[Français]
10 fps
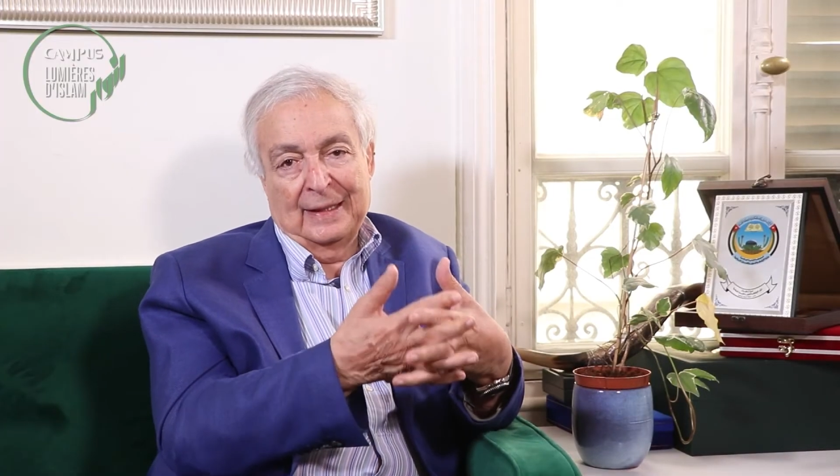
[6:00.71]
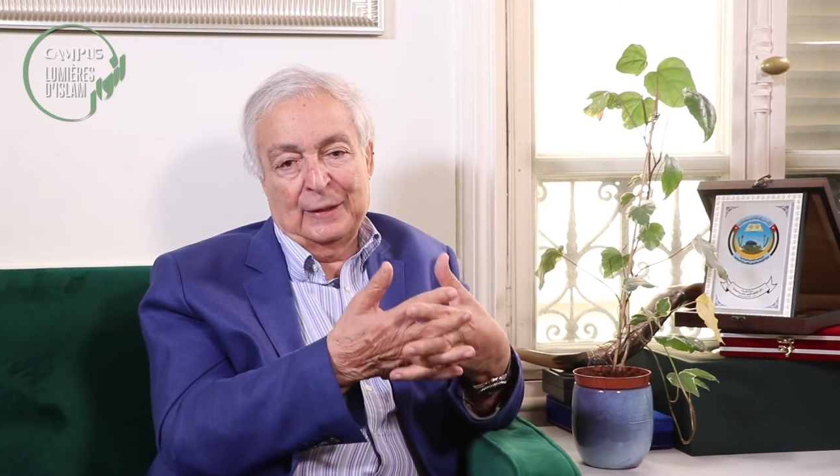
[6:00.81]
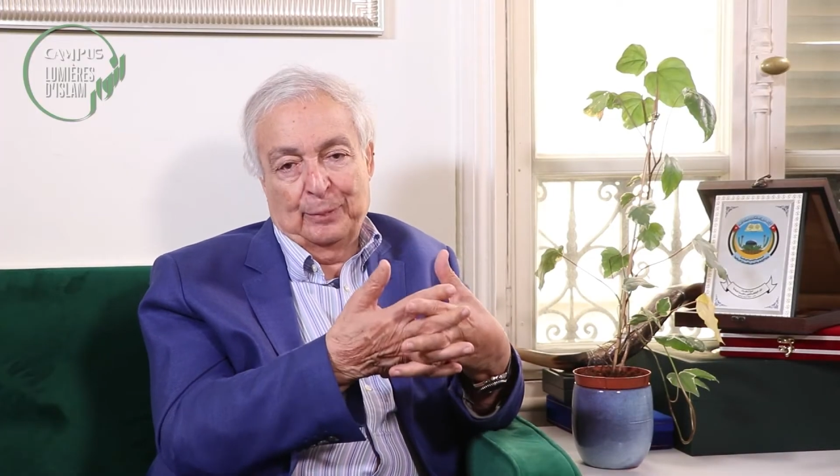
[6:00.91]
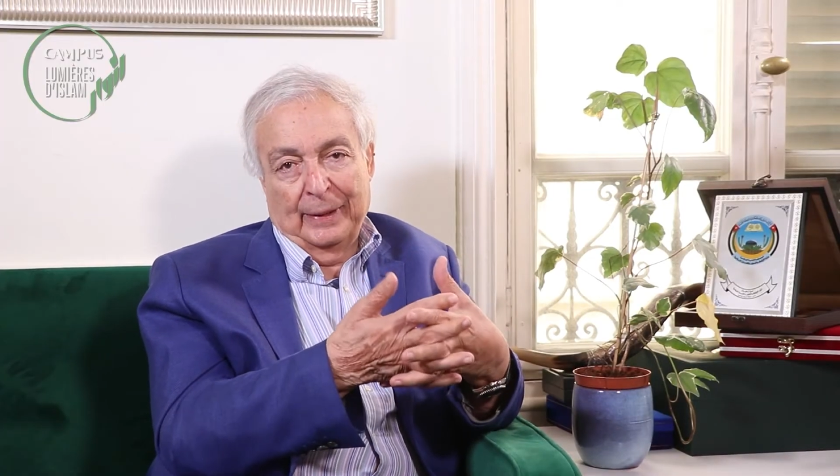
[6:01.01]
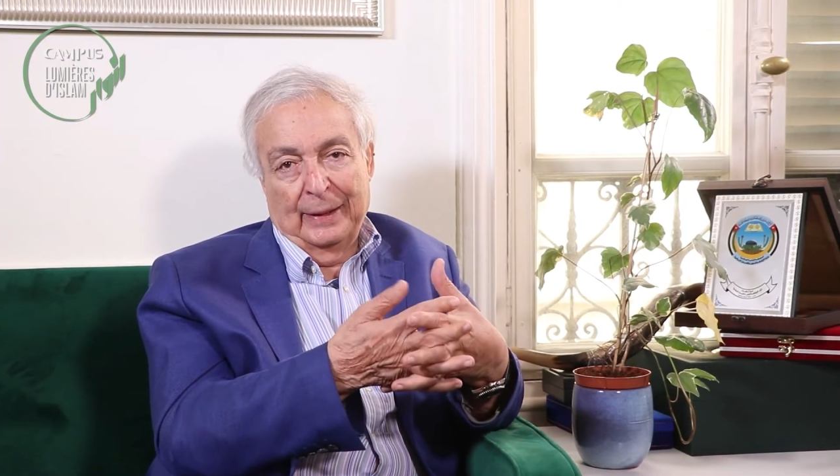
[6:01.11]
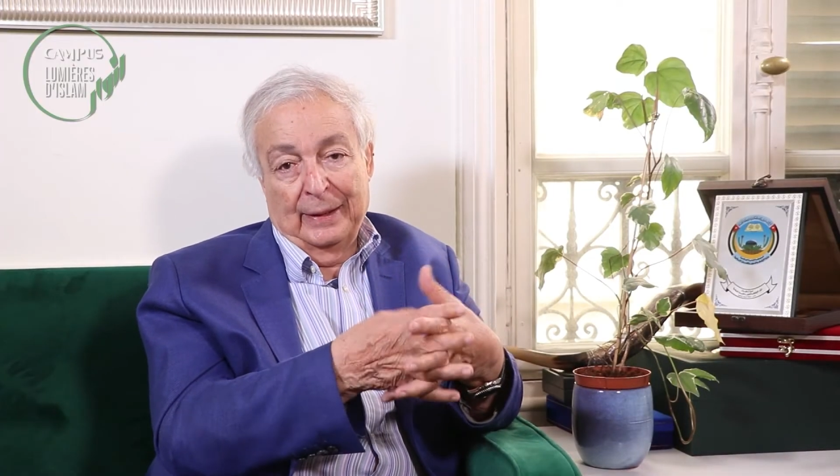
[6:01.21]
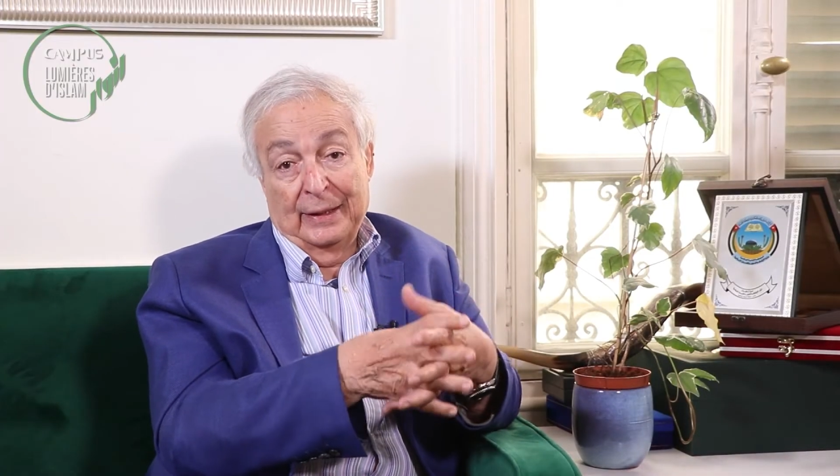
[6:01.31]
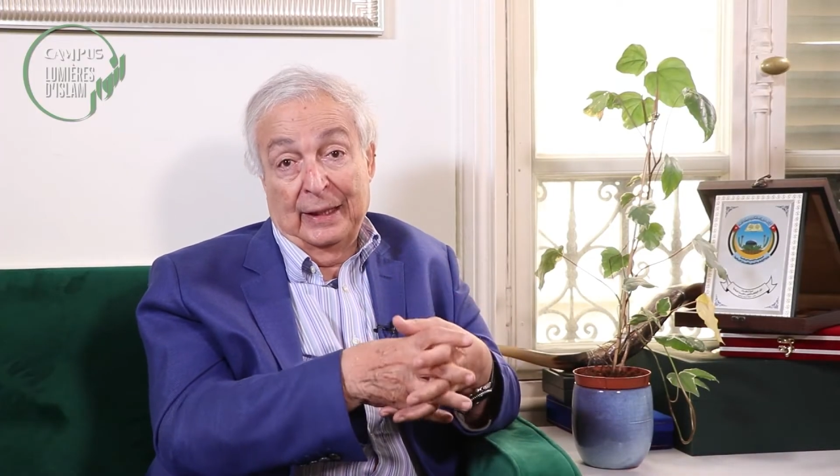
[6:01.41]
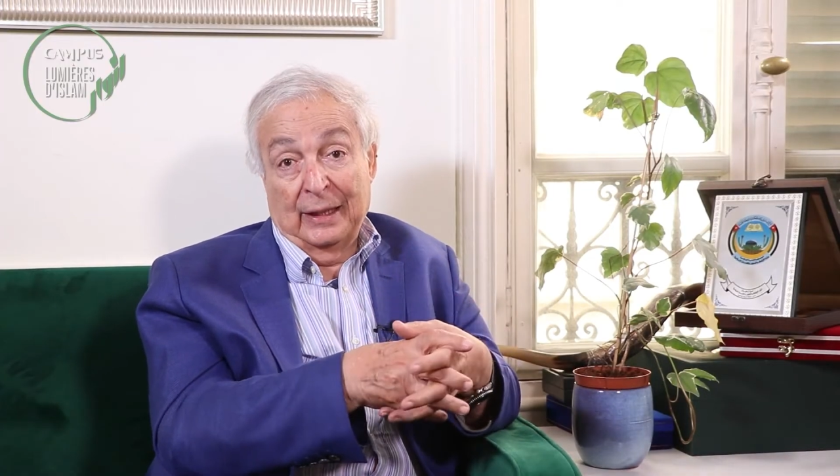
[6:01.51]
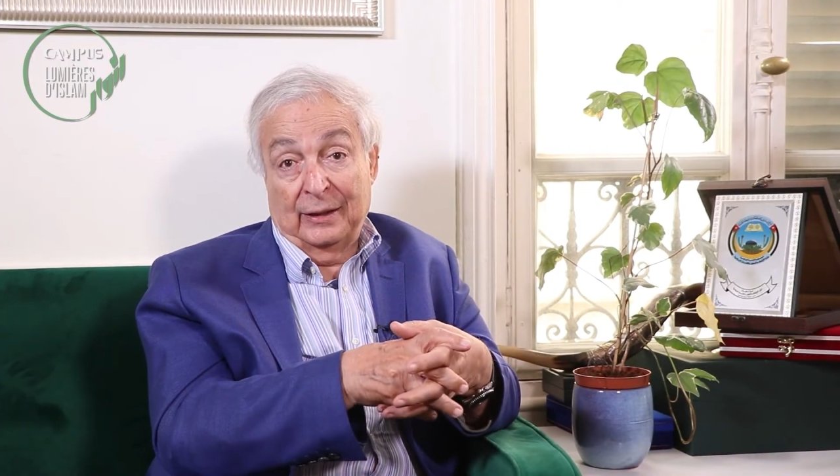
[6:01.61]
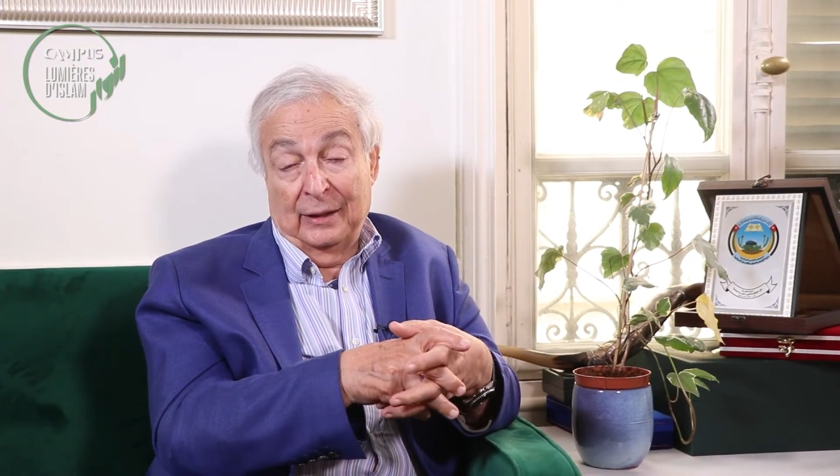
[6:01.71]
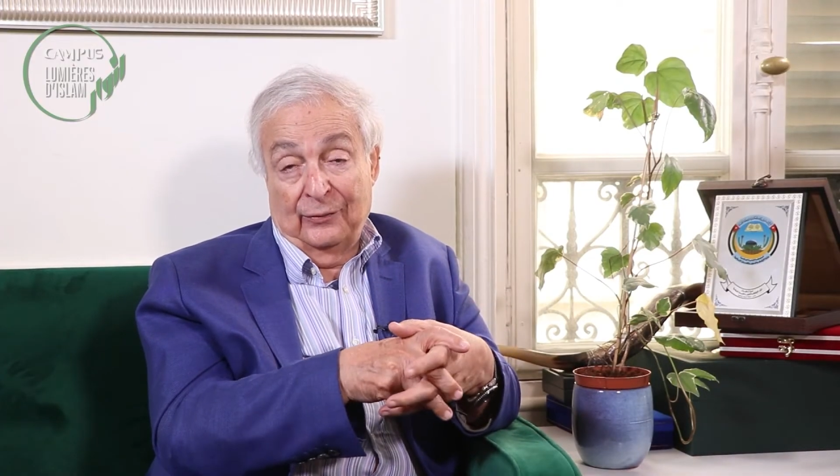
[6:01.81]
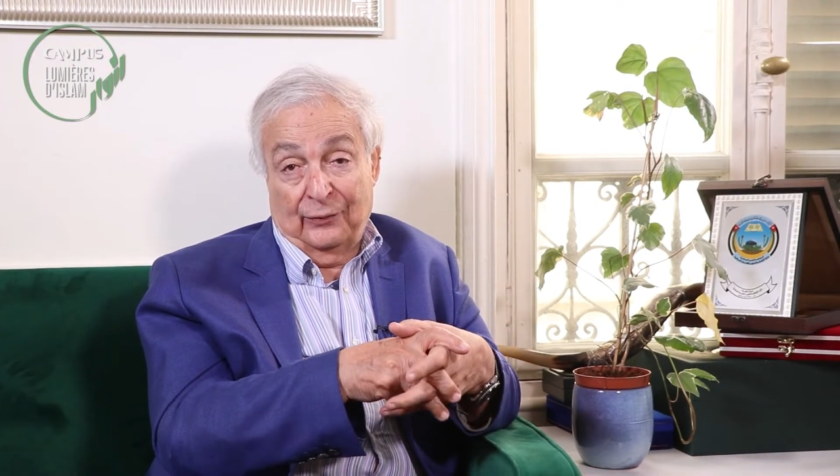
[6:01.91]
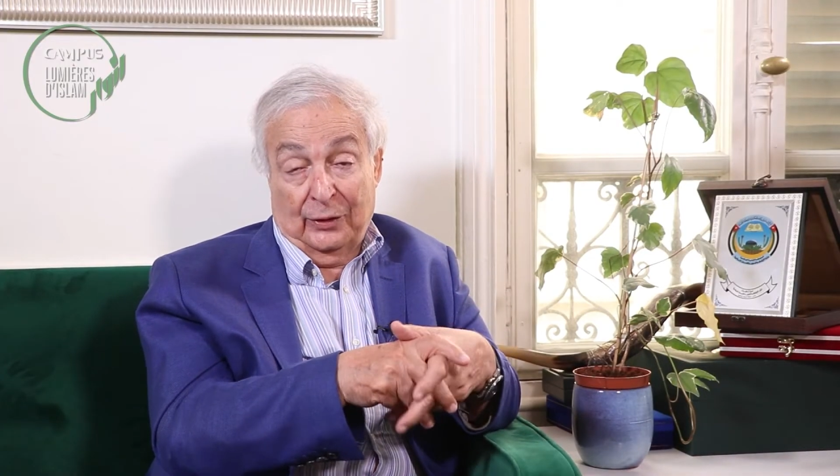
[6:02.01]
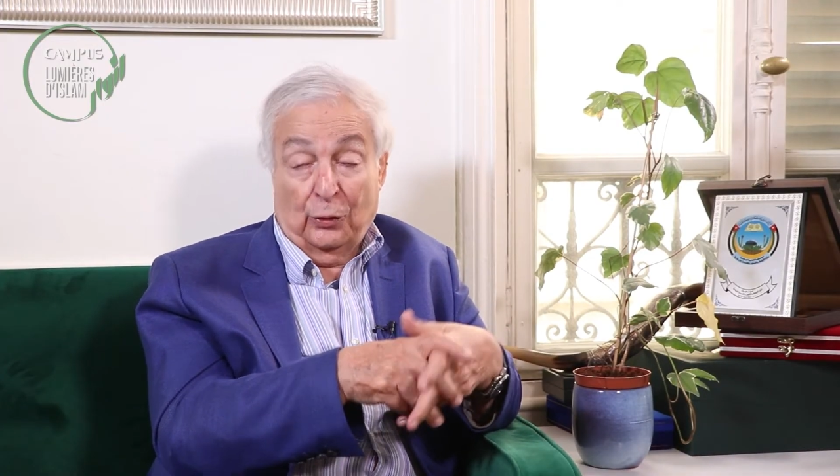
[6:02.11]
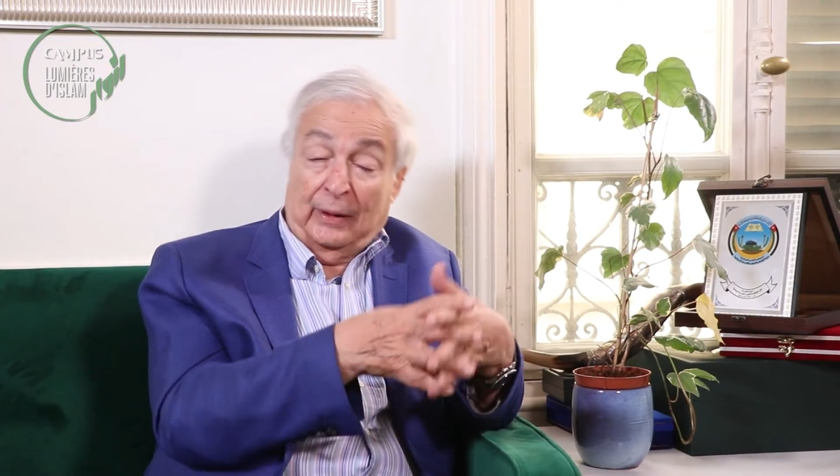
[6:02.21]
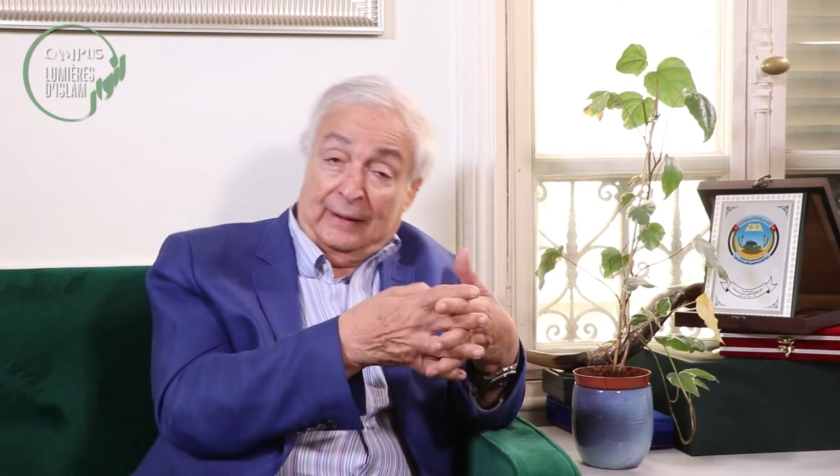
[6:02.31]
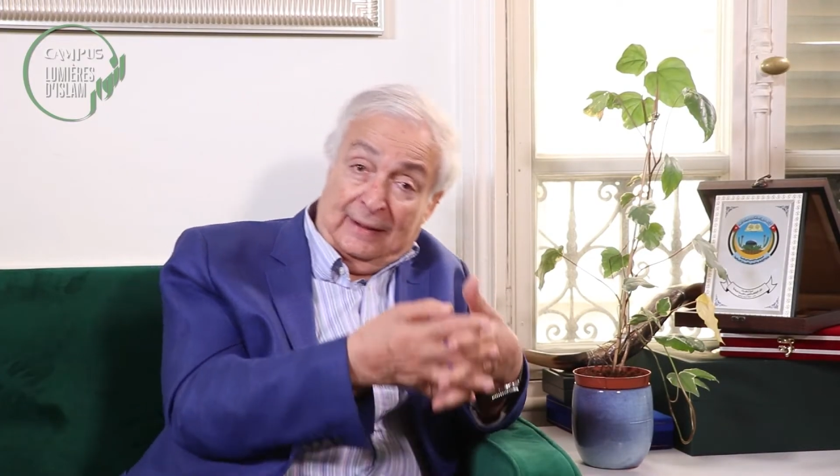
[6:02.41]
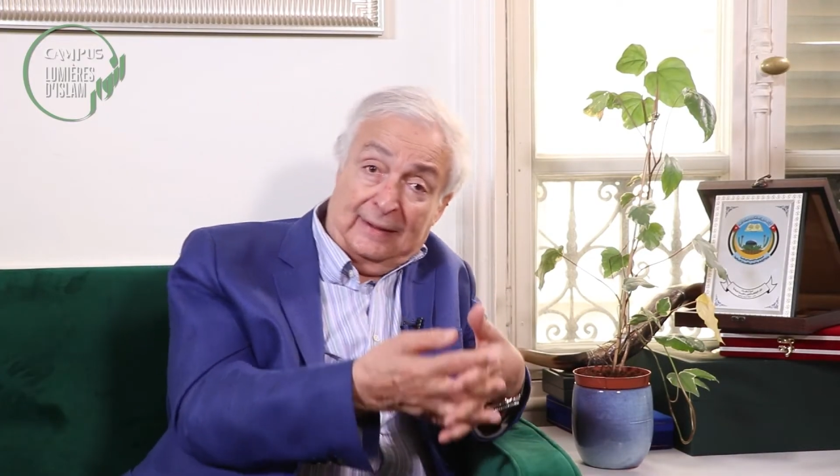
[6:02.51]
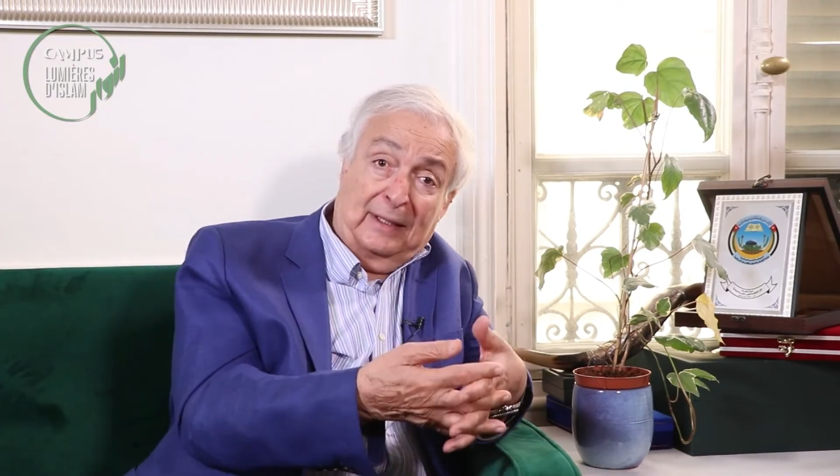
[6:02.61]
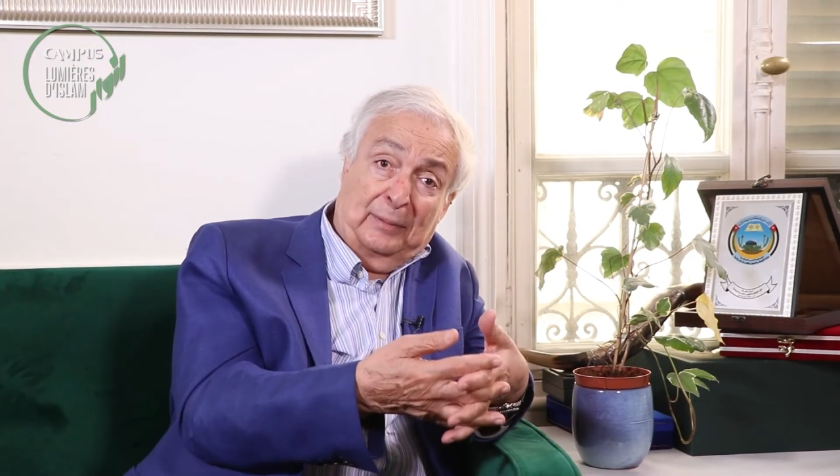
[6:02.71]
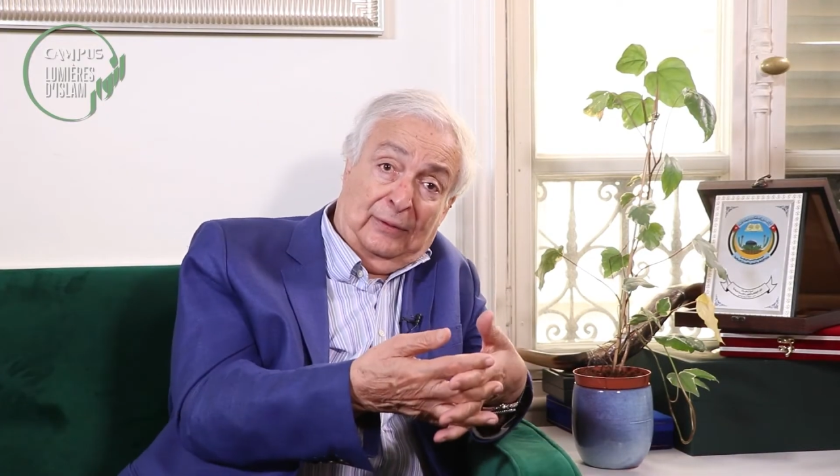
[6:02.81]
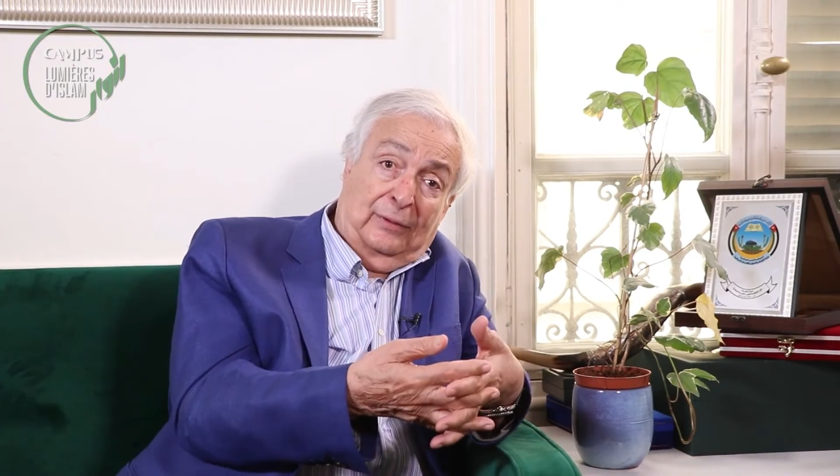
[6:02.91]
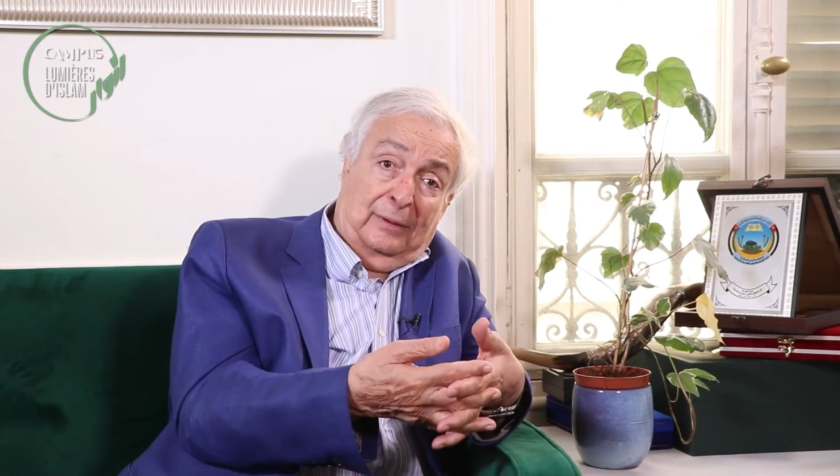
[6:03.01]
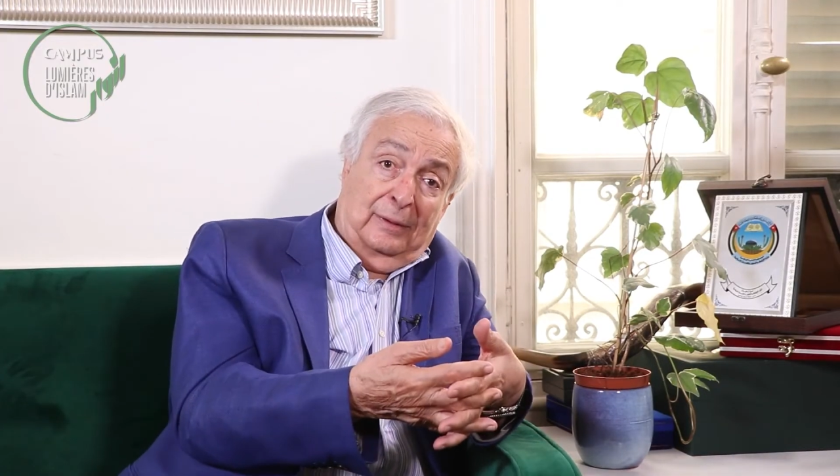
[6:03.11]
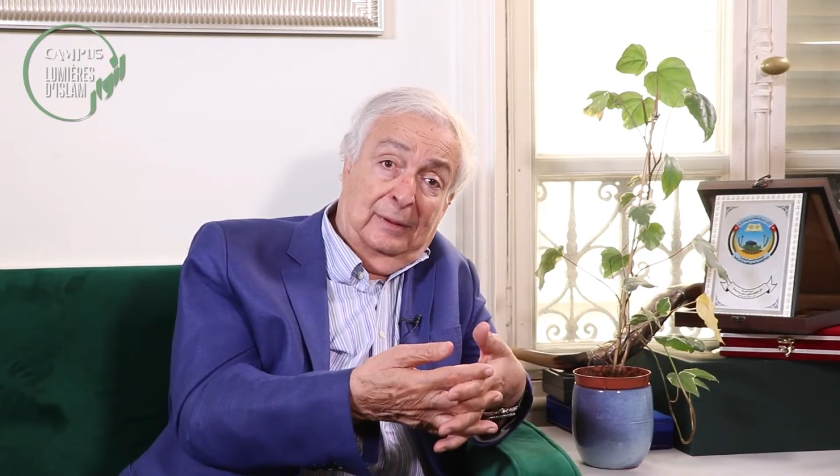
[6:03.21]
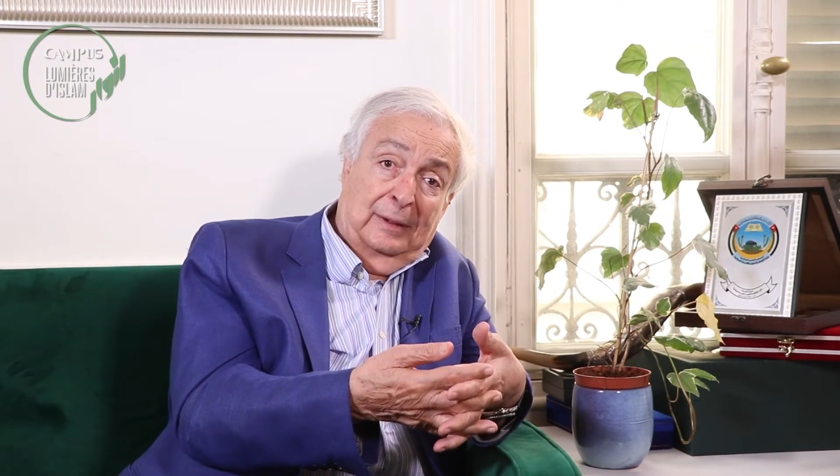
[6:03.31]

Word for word: aspects négatifs qui ont existé, bien sûr.